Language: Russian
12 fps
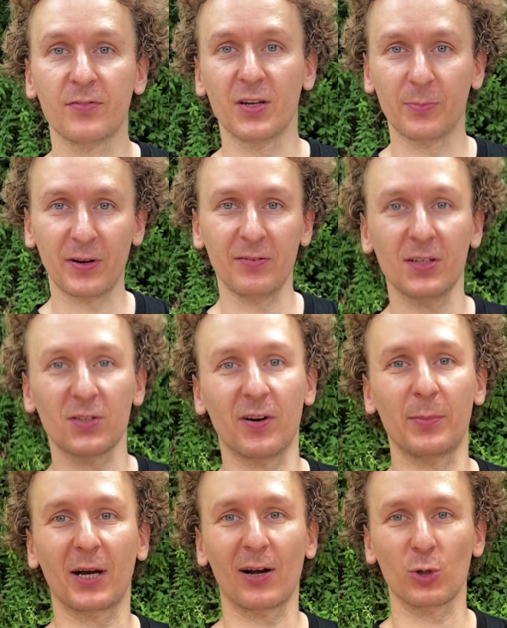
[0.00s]
Всем привет, с
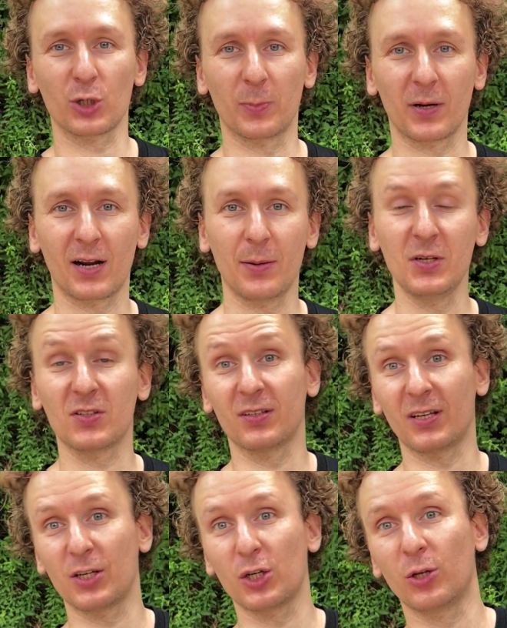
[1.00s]
вами «Хороший программист»,
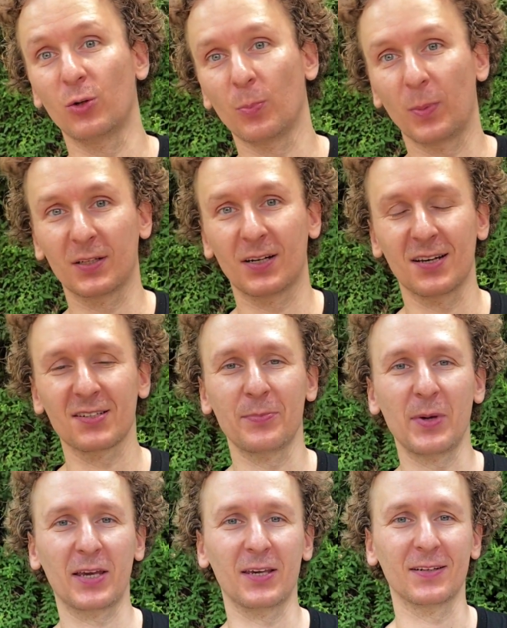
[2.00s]
это очередной подкаст о
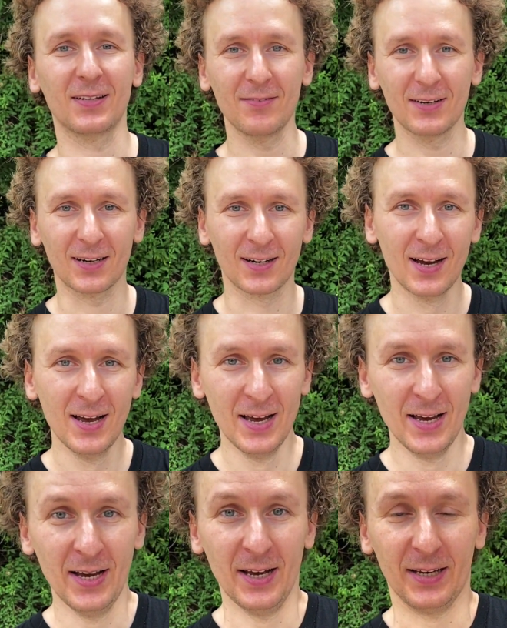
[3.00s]
мягких навыках.
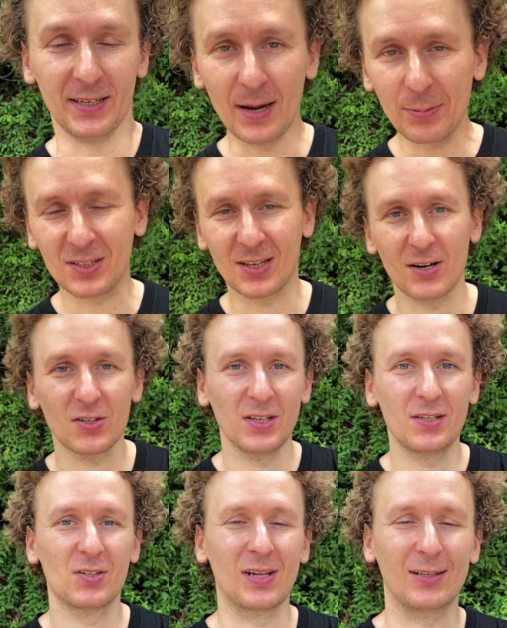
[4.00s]
Я постараюсь
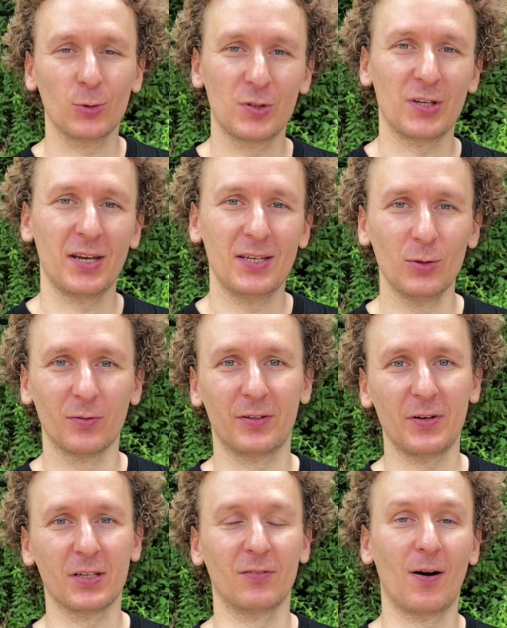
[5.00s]
найти золотую середину в
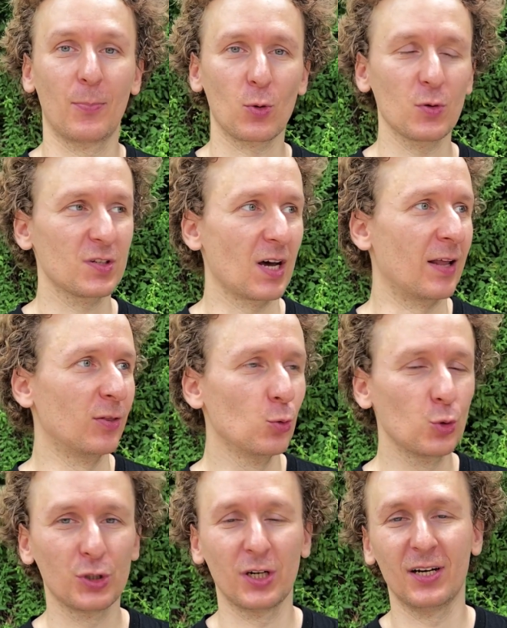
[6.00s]
ответе на вопрос, а
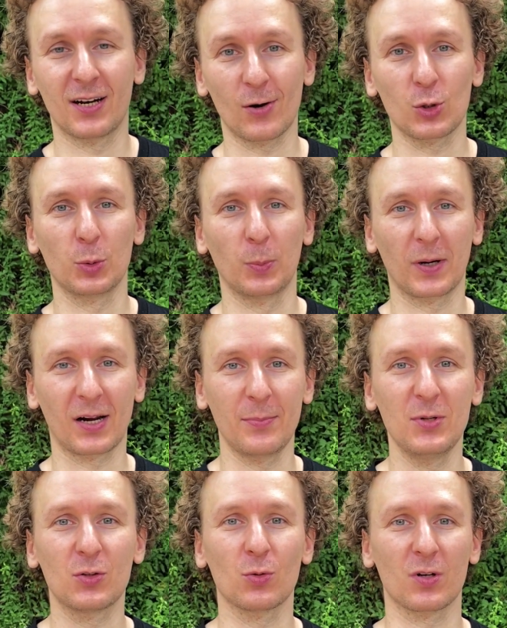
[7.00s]
нужно ли хорошему
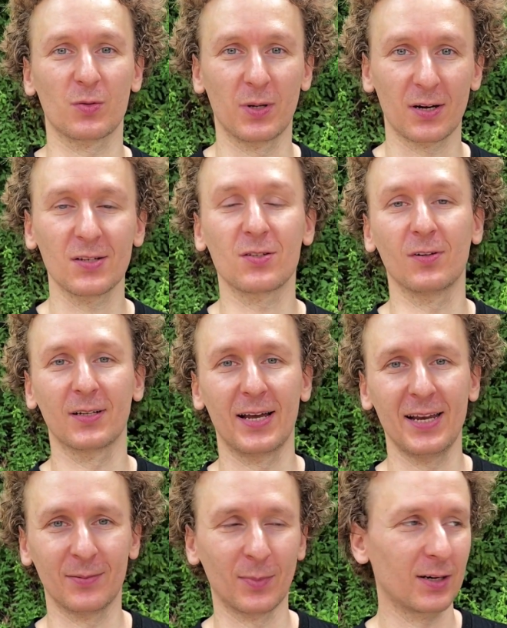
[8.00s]
программисту разбираться в
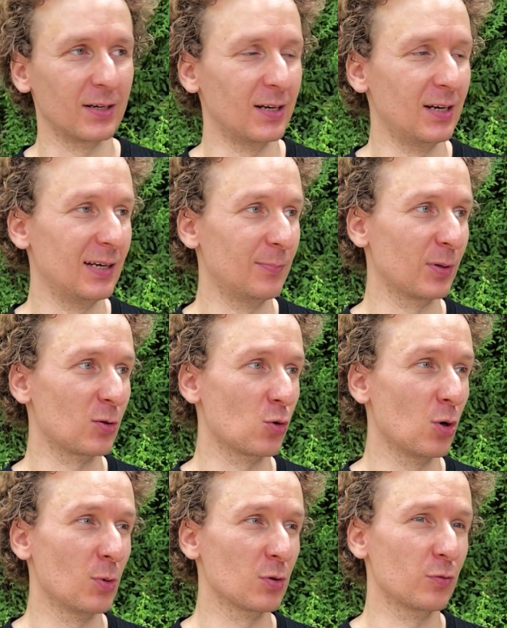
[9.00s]
алгоритмах? Или
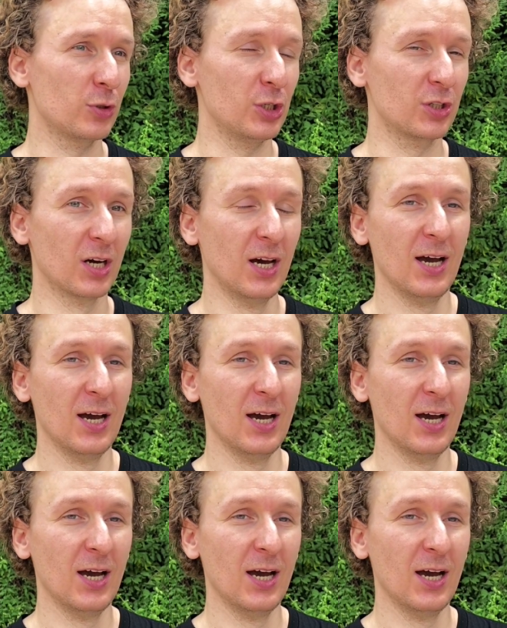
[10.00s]
по-другому он звучит,